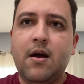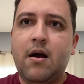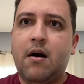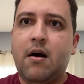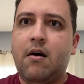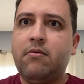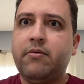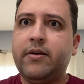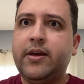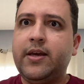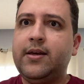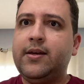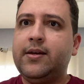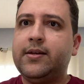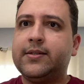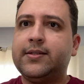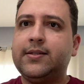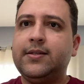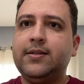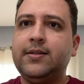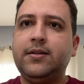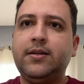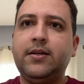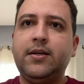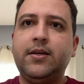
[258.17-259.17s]
alguém
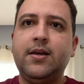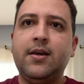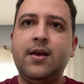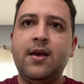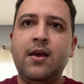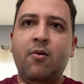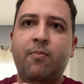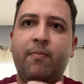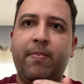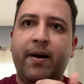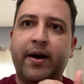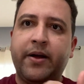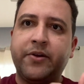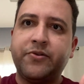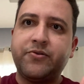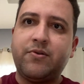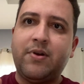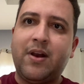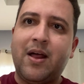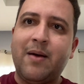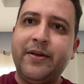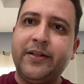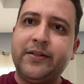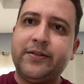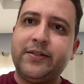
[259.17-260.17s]
assim que eu
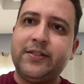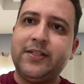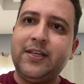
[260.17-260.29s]
particularmente